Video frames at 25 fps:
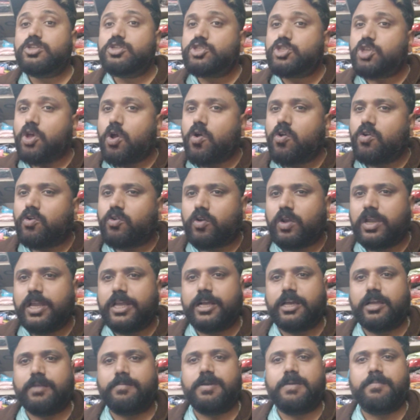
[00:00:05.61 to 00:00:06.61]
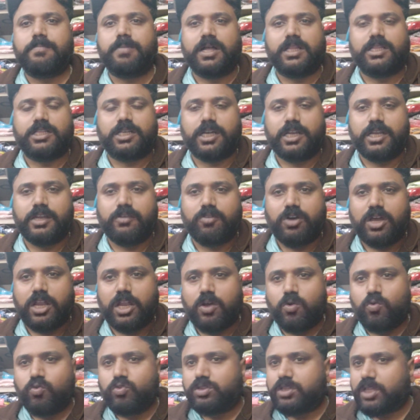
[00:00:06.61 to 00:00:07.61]
सॉन्ग को लेकर मैं बात करने वाला
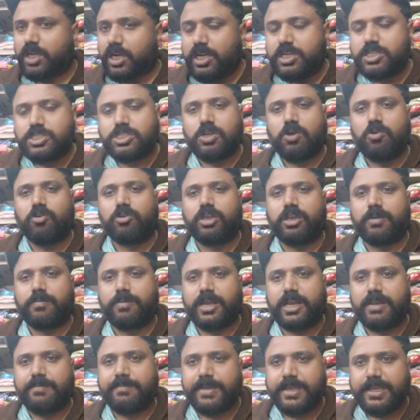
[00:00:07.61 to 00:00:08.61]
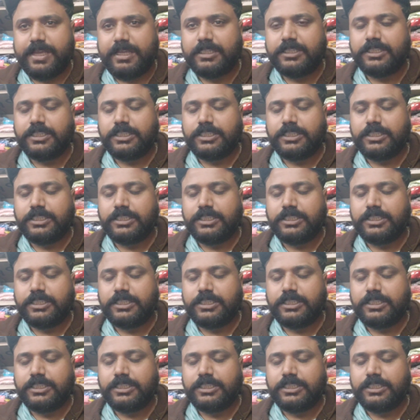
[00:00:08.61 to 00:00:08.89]
हूँ थर्ड सॉन्ग के बारे में